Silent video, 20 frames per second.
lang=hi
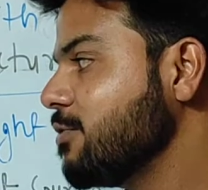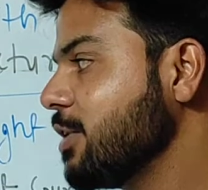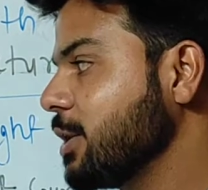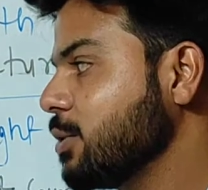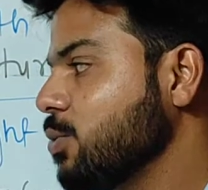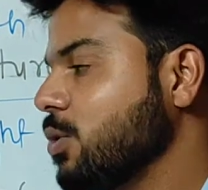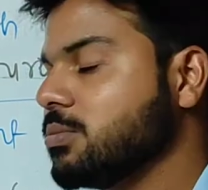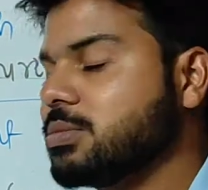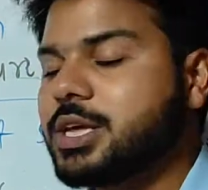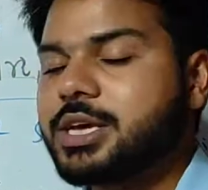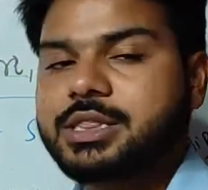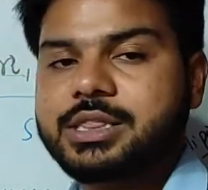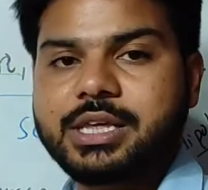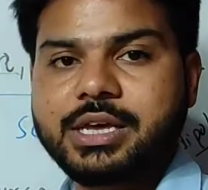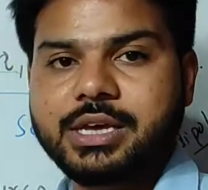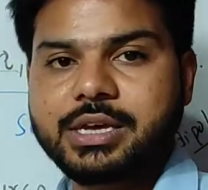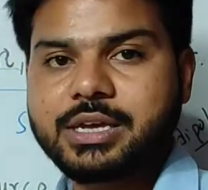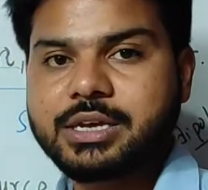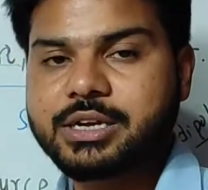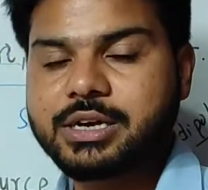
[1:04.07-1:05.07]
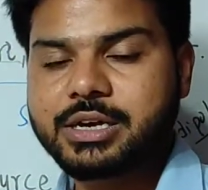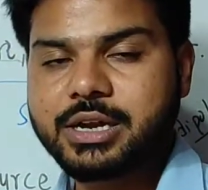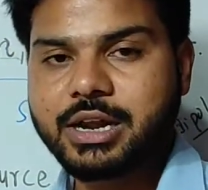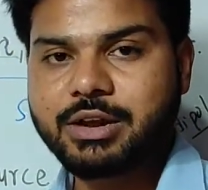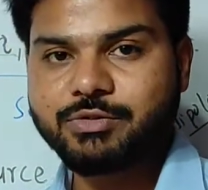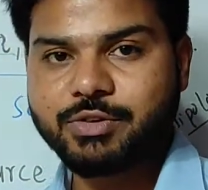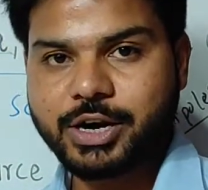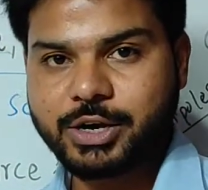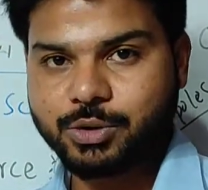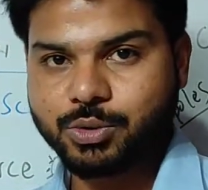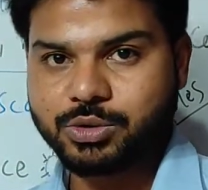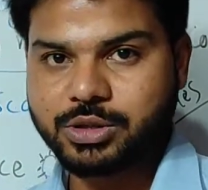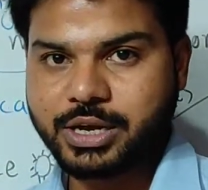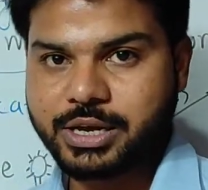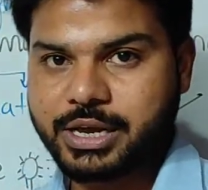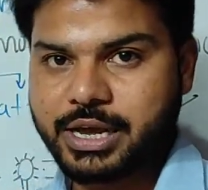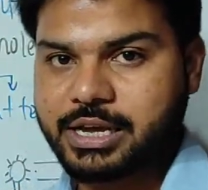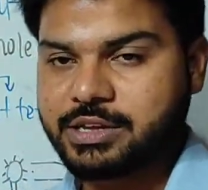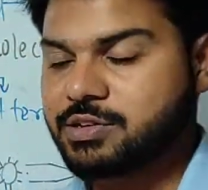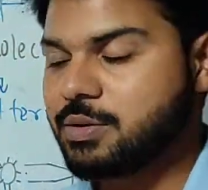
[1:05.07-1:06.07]
इफेक्ट को हम देखते हैं कि टिंडल इफेक्ट होता
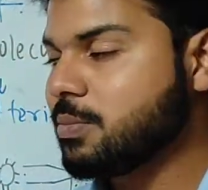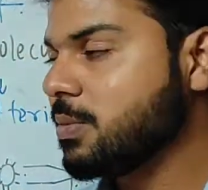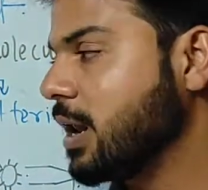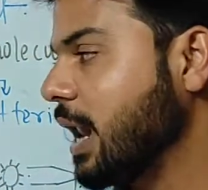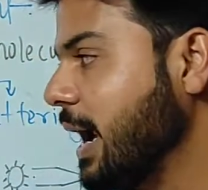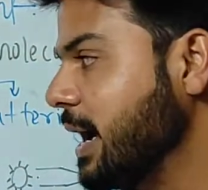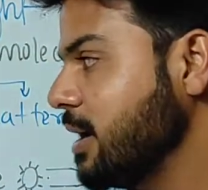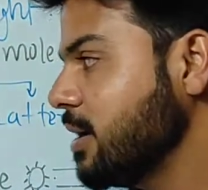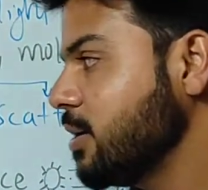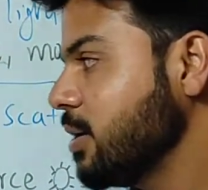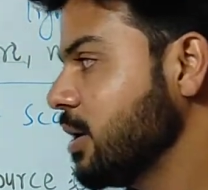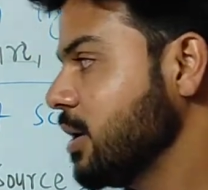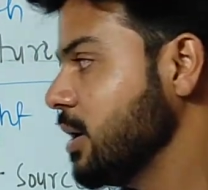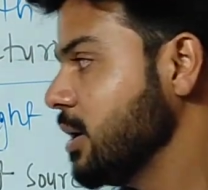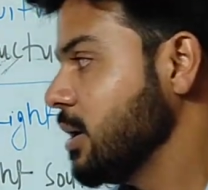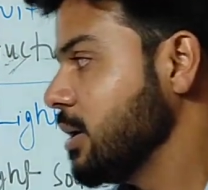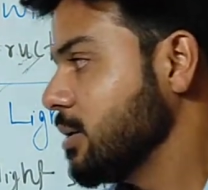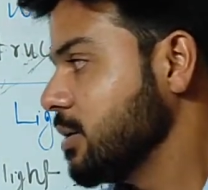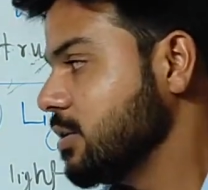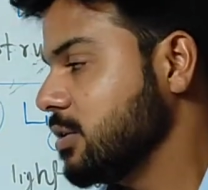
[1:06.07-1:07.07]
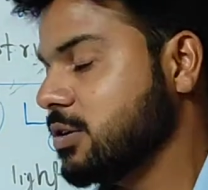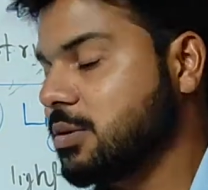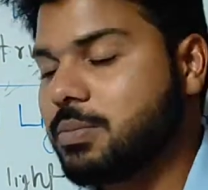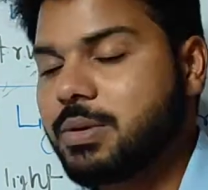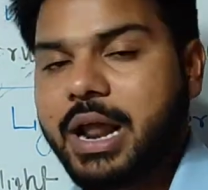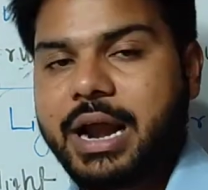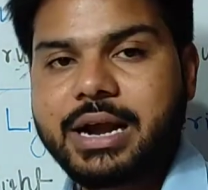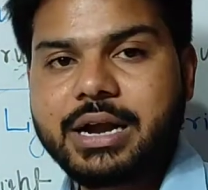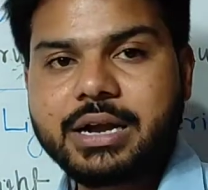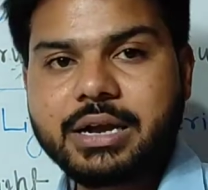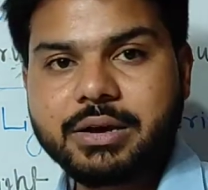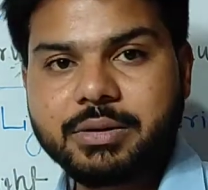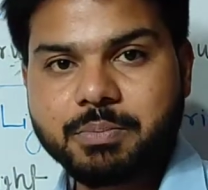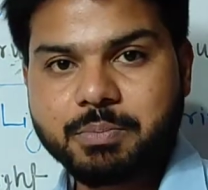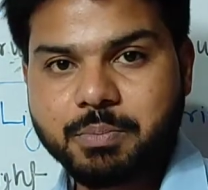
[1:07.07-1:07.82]
क्या है जब लाइट जब लाइट